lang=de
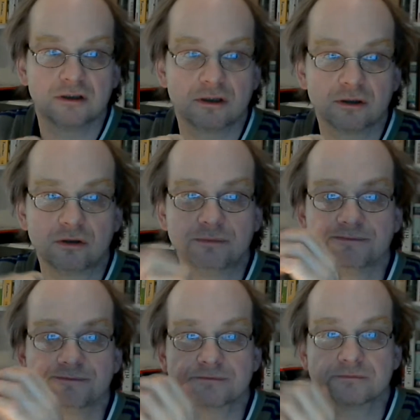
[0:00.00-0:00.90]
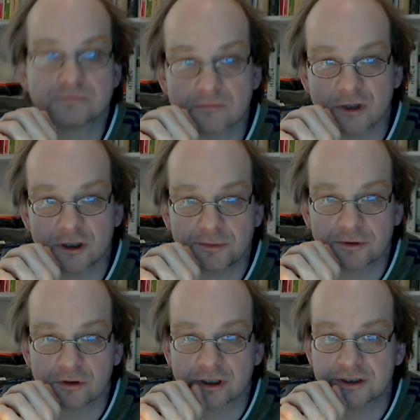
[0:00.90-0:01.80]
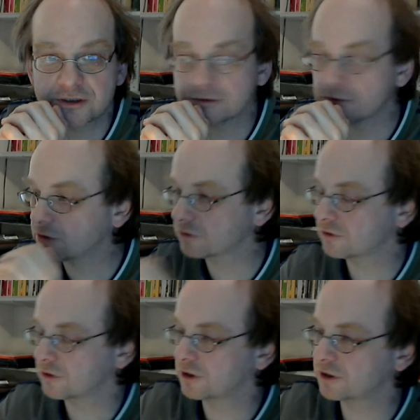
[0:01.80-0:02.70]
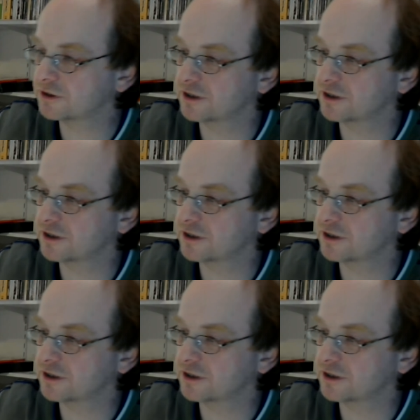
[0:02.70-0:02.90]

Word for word: Hallo, ich bin Ulrich und heute